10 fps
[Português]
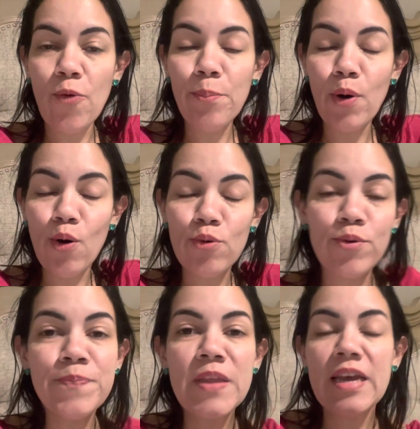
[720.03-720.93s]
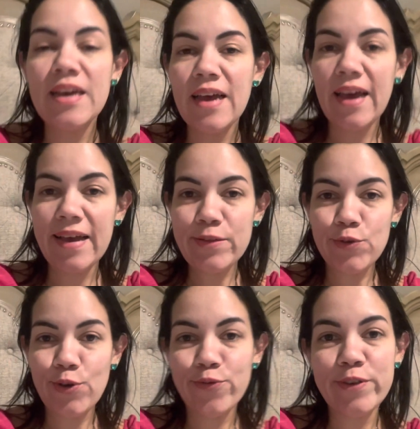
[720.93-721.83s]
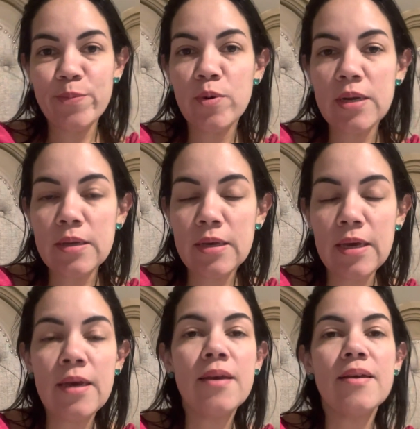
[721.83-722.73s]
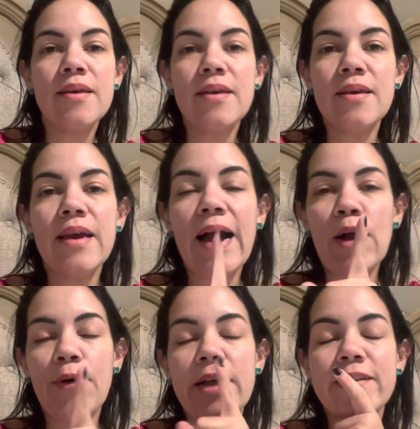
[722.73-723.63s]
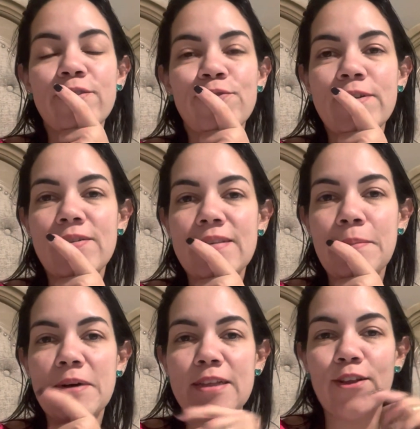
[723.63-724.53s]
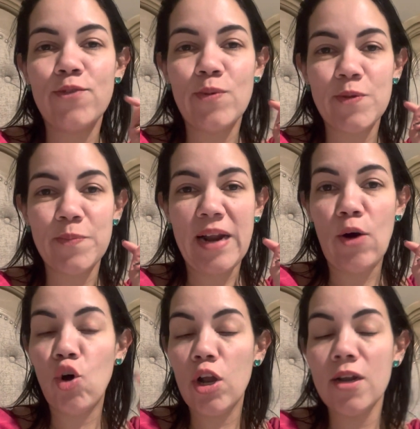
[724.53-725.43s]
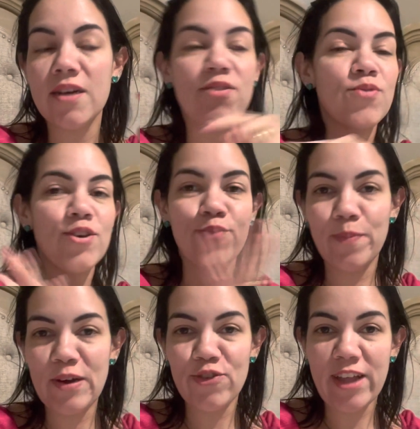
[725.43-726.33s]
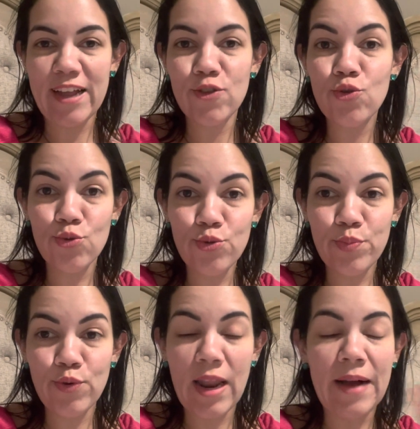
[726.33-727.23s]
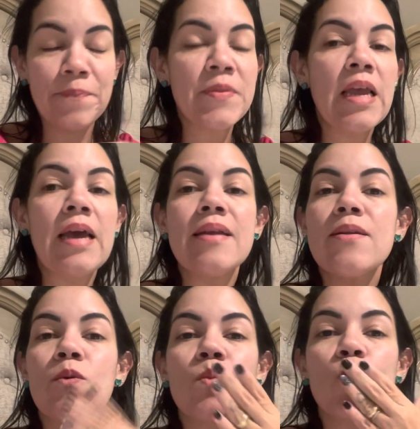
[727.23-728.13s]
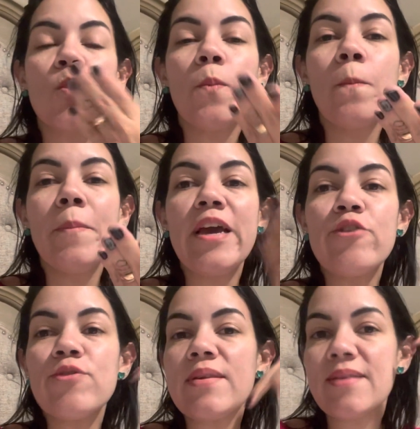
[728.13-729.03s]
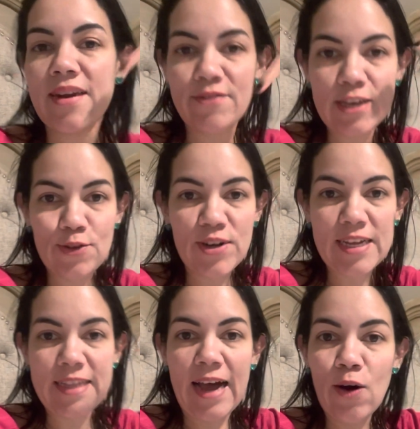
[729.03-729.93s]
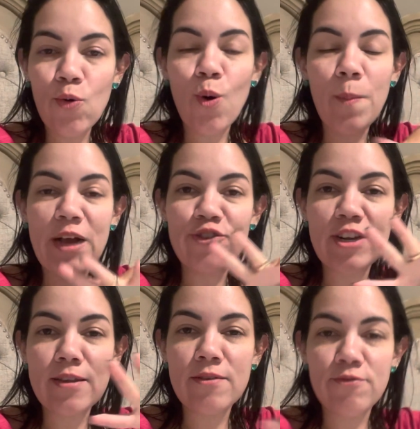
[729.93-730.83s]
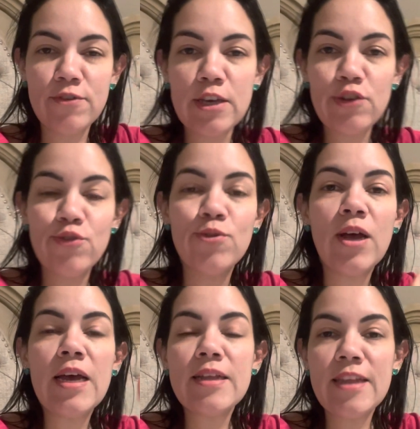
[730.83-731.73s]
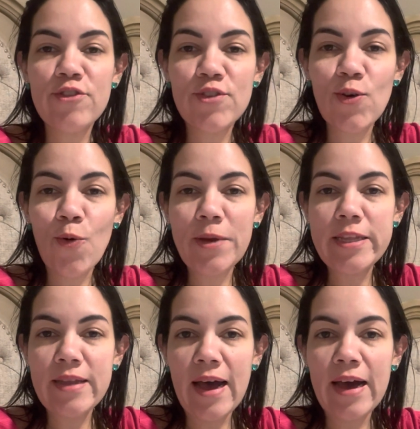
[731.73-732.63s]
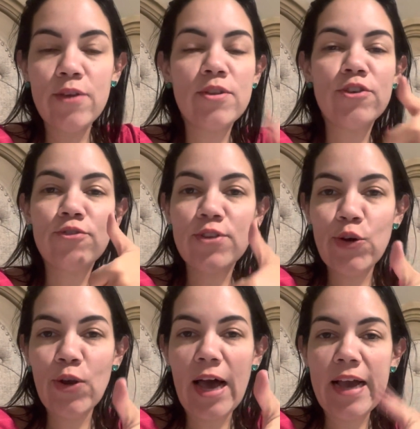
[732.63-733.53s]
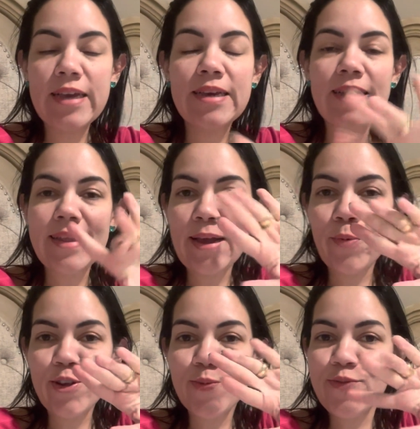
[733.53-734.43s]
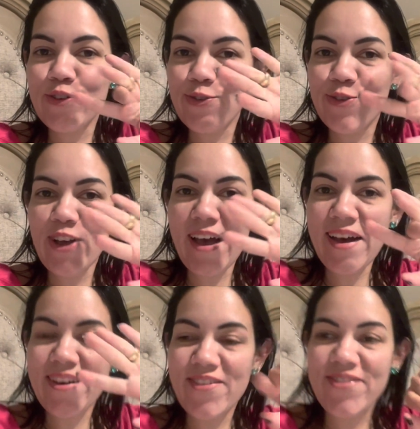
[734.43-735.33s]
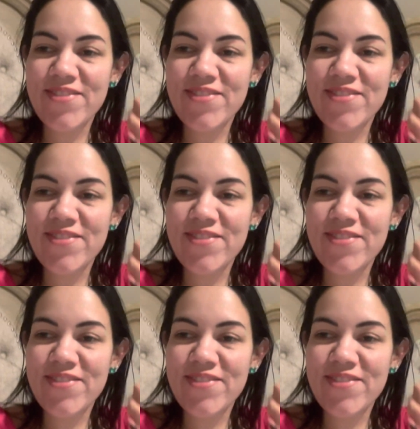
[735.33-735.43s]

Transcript: um pouco é, do que eu fiz por aqui. E aguardem que o final de semana nós vamos pra Orlando e eu vou postar tudo por lá. Então, um beijo, se inscreve aqui no canal, compartilha esse vídeo, deixa o seu comentário, deixa o seu like e até o próximo vídeo. Tchau!